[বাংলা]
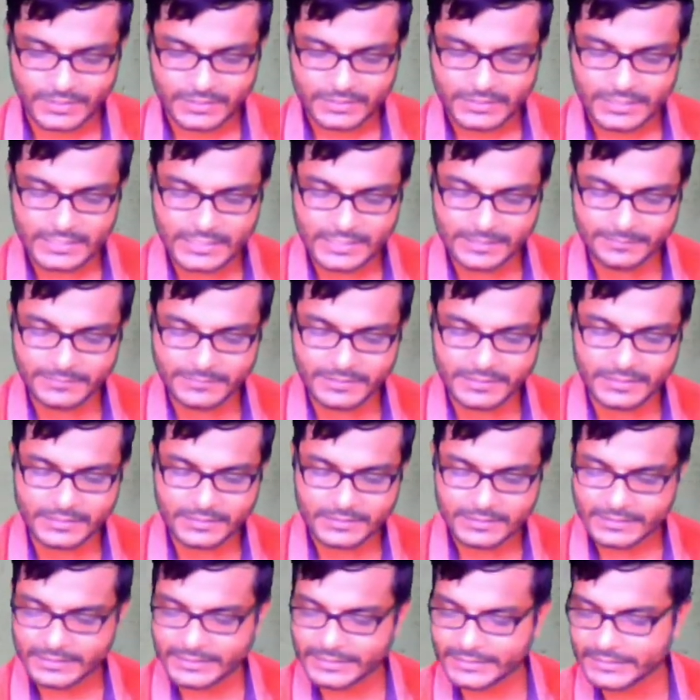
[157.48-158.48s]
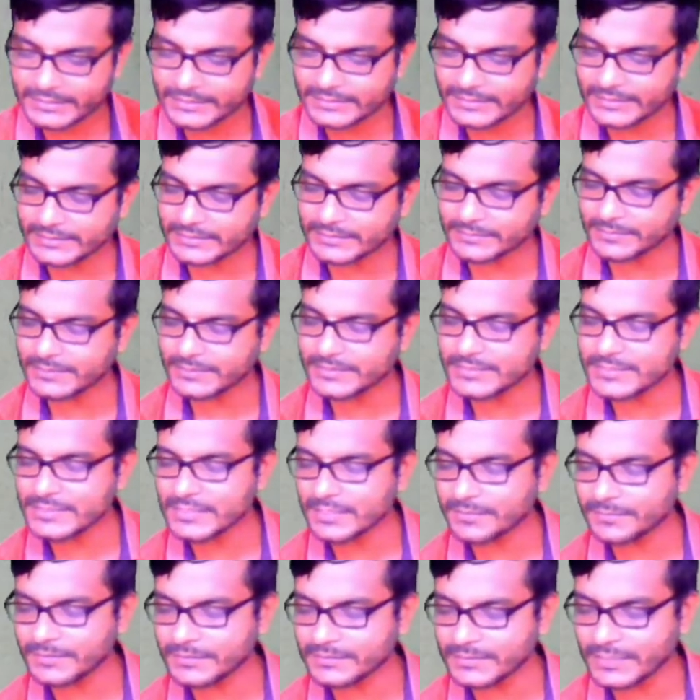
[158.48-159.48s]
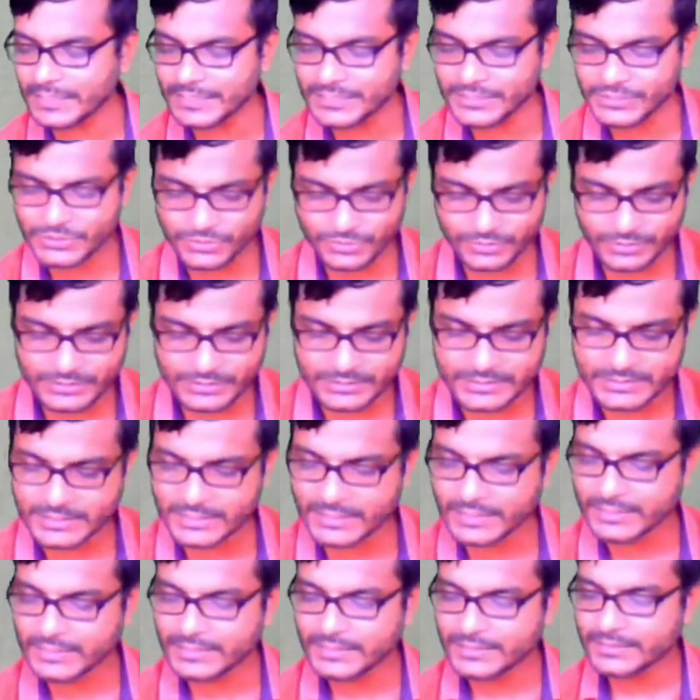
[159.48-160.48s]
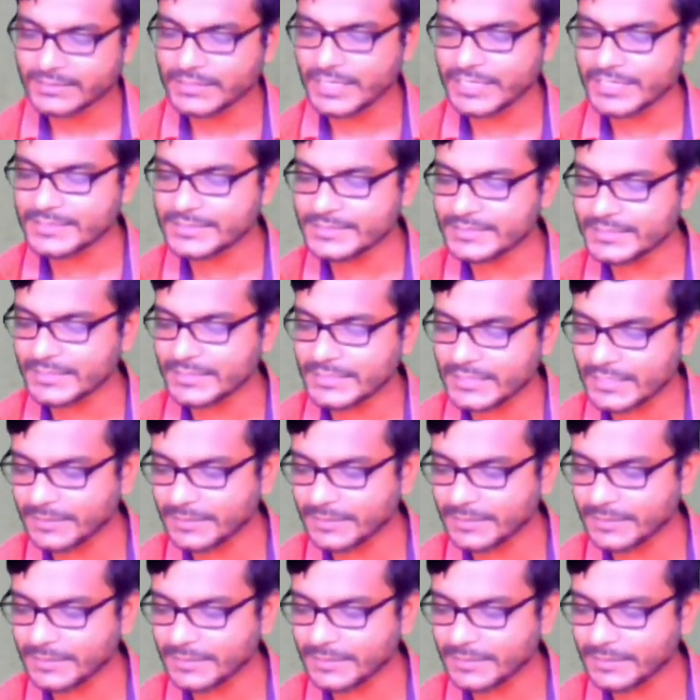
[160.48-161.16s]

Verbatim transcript: তাহলে আমরা এখানে দেখতে পাচ্ছি আমার তেইশ রয়েছে তেইশ থেকে